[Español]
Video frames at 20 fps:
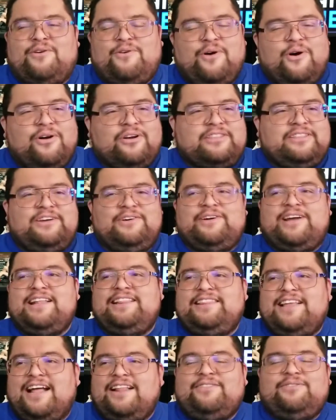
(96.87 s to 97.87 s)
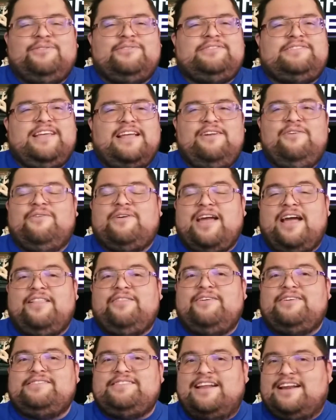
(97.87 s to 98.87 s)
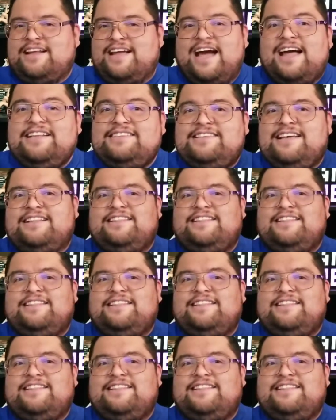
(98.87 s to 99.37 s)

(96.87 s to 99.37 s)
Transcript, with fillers: corte o qué tanto esté logrando acercarse